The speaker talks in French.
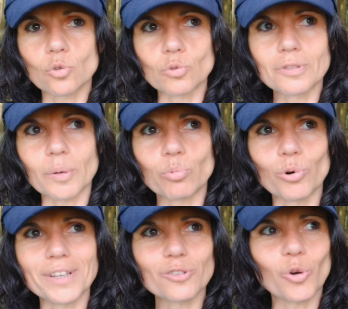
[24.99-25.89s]
que ça
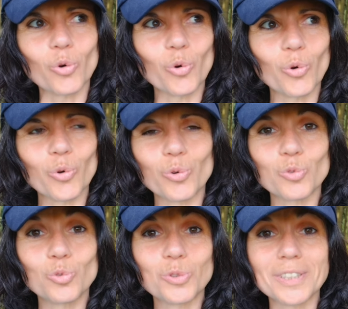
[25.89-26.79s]
pourrait être
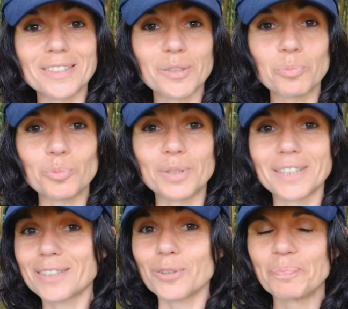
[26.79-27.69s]
d'utilité
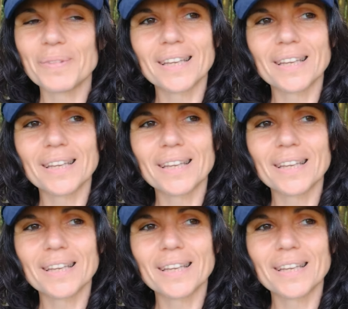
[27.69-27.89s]
publique